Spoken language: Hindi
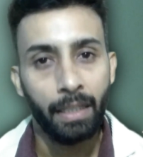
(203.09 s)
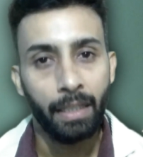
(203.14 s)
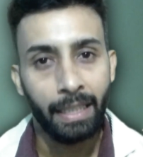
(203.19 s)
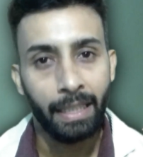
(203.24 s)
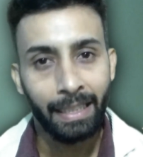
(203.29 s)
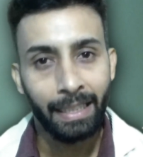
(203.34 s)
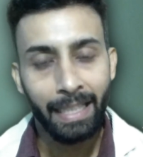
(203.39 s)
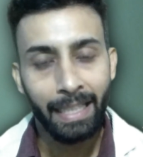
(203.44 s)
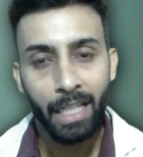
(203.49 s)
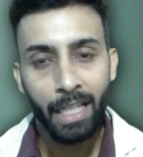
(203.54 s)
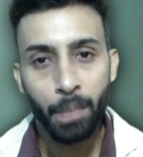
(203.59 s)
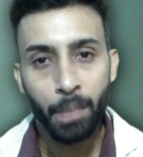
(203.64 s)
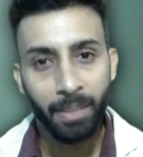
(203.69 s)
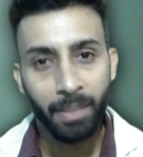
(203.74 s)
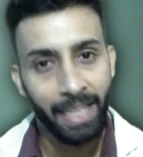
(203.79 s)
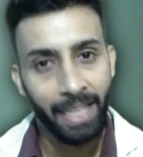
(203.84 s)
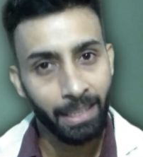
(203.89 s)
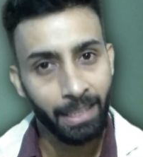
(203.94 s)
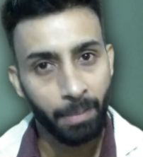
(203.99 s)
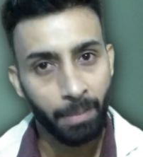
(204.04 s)
हिंदी इंग्लिश में
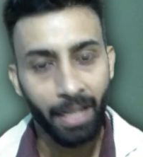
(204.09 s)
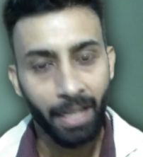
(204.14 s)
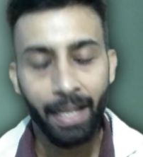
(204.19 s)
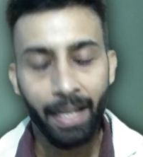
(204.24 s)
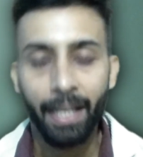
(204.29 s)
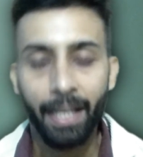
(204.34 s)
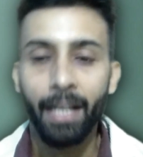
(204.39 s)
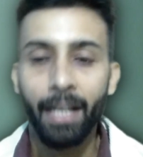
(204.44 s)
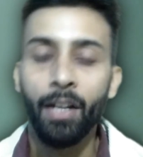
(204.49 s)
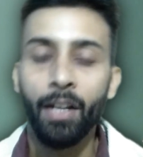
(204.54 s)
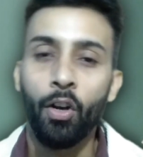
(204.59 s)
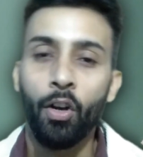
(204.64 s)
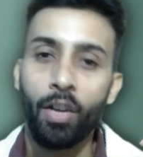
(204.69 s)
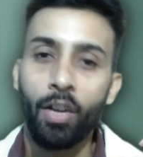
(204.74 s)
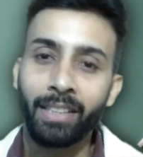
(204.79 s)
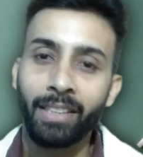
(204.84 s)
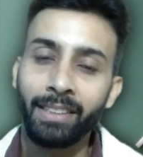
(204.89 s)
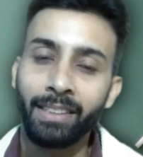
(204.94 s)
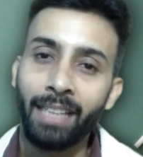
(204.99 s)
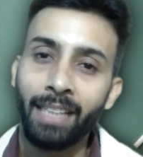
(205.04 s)
से एक सब्जेक्ट लेके
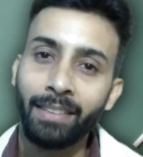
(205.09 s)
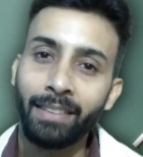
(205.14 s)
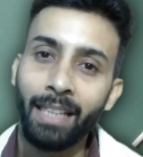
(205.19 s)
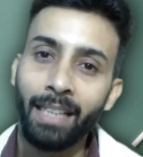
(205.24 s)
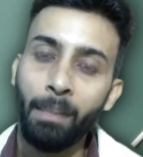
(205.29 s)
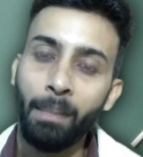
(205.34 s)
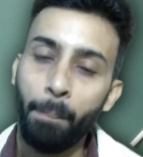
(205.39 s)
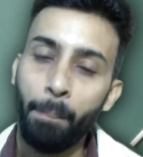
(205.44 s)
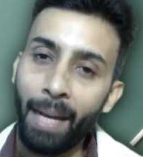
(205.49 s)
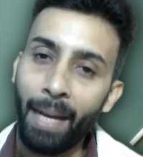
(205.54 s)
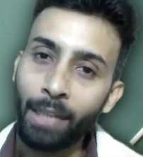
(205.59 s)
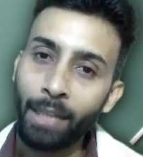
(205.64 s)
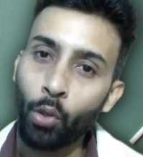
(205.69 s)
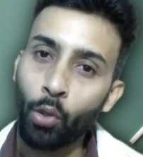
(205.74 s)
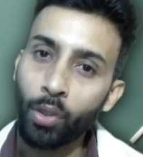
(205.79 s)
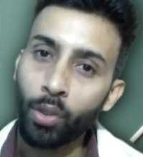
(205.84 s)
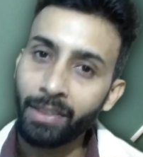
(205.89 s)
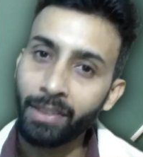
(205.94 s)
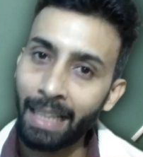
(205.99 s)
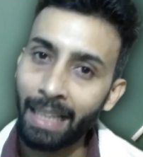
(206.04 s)
और इसके साथ साथ मैथ
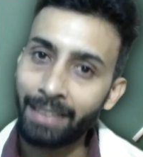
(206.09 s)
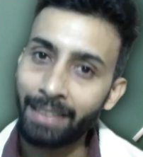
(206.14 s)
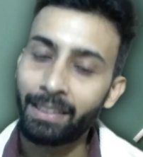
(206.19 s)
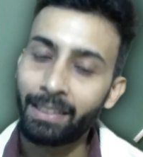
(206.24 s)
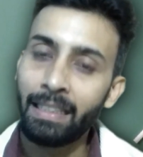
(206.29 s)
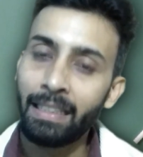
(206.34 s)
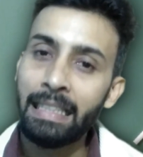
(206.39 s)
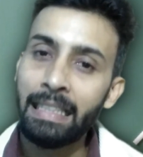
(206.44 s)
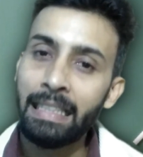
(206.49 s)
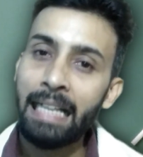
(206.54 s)
और साइंस